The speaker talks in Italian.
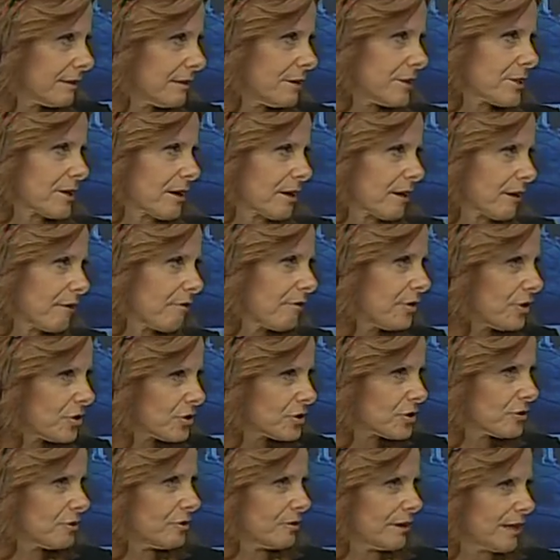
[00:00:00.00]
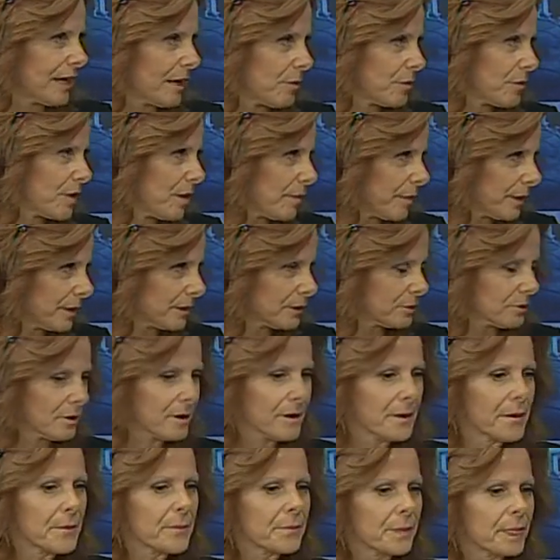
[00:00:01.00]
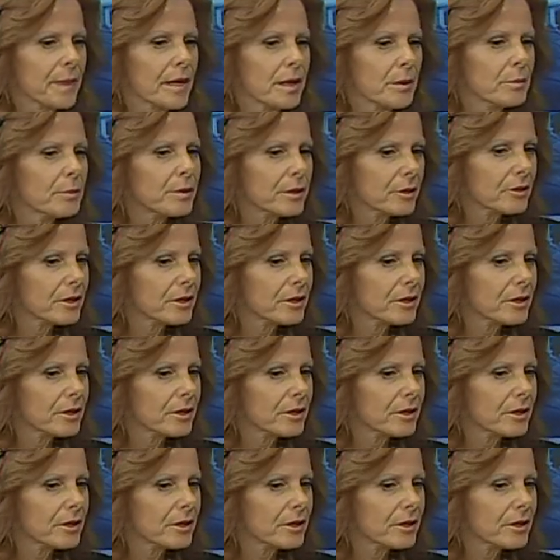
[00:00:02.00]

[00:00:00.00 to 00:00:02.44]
il sacrificio, il cambiamento. Però